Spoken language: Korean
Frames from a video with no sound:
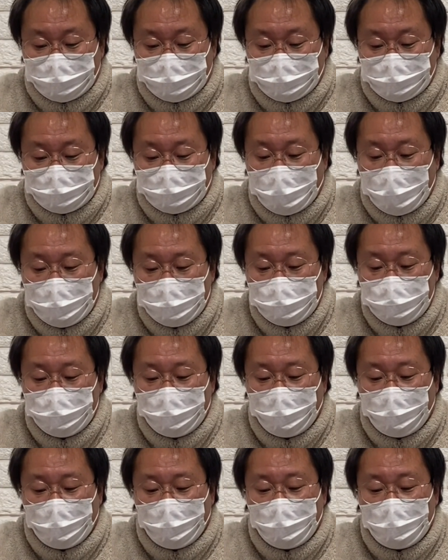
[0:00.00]

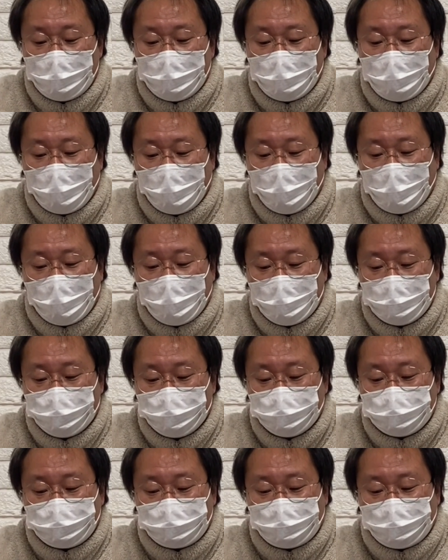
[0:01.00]
사무엘 하
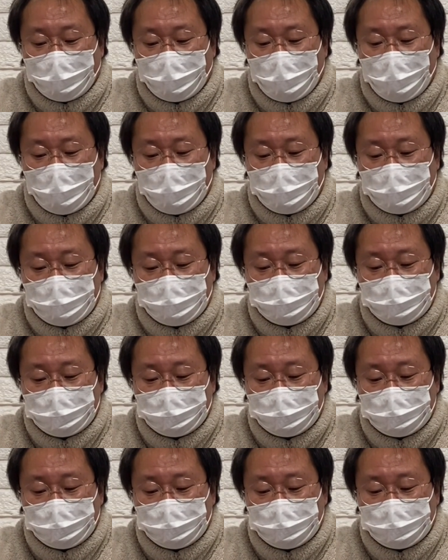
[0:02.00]
6장